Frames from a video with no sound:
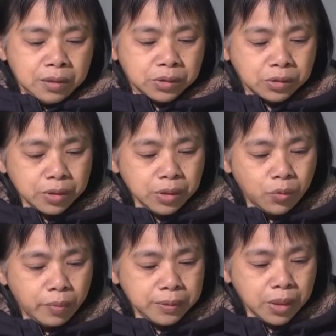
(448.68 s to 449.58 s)
所以
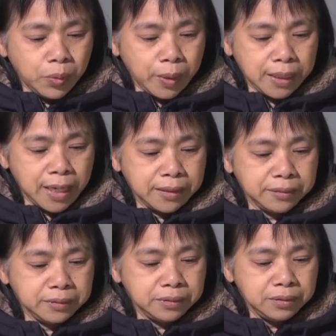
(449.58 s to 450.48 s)
我们要悔改，
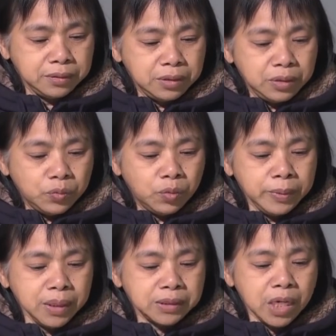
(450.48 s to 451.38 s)
我
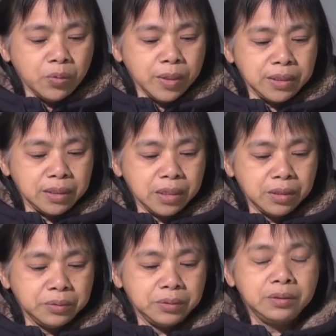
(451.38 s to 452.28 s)
们的教会也
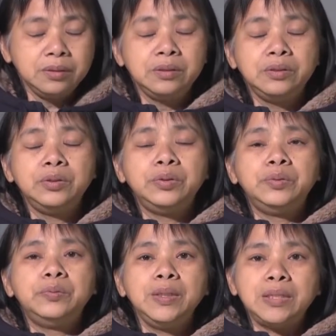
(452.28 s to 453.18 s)
要
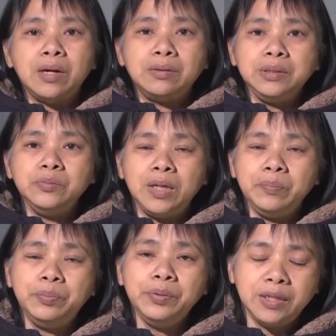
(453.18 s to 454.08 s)
为到，因为
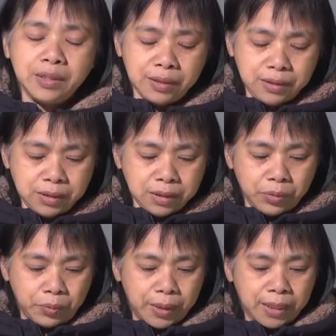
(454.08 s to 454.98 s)
不合意
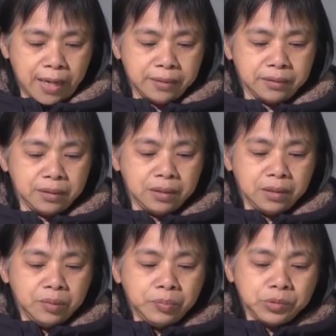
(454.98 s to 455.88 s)
要悔改，
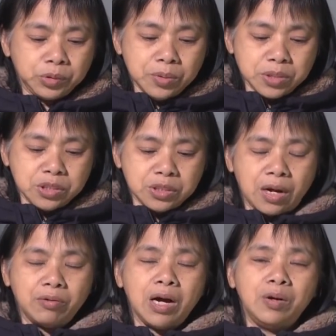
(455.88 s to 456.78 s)
不重视
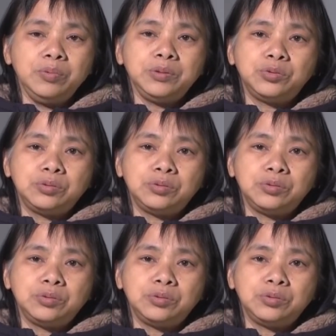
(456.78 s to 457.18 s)
祷告，不